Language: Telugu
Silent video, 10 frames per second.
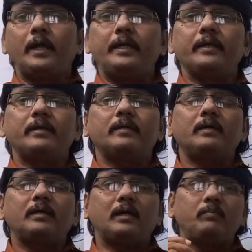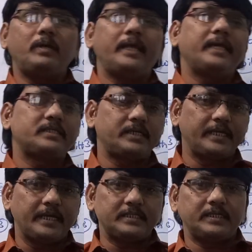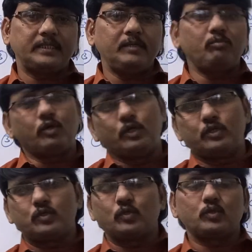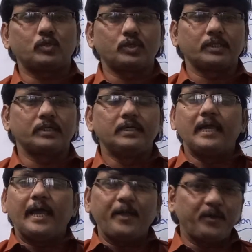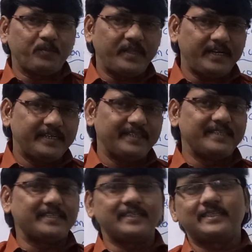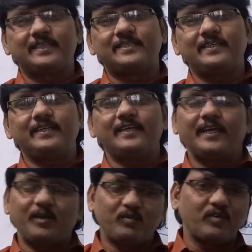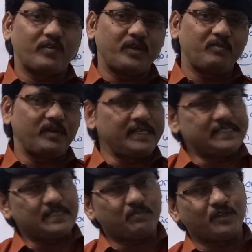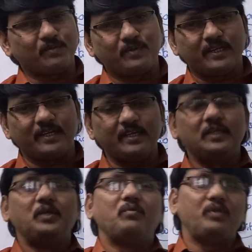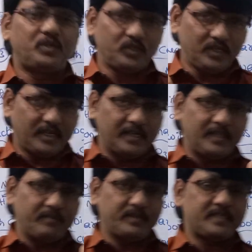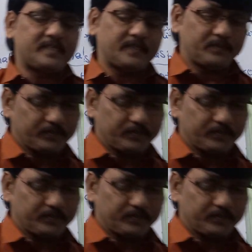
అంటే కనుక కార్బన్ డైఆక్సైడ్ గ్యాస్ అనేది ప్రొడ్యూస్ అవుతూ ఉంటుంది ఐ హోప్ దట్ దిస్ సెషన్ ఈజ్ హెల్ప్ఫుల్ ఫర్ యూ ప్లీజ్ సపోర్ట్ మీ నాన్న విష్యూ ఆల్ ద బెస్ట్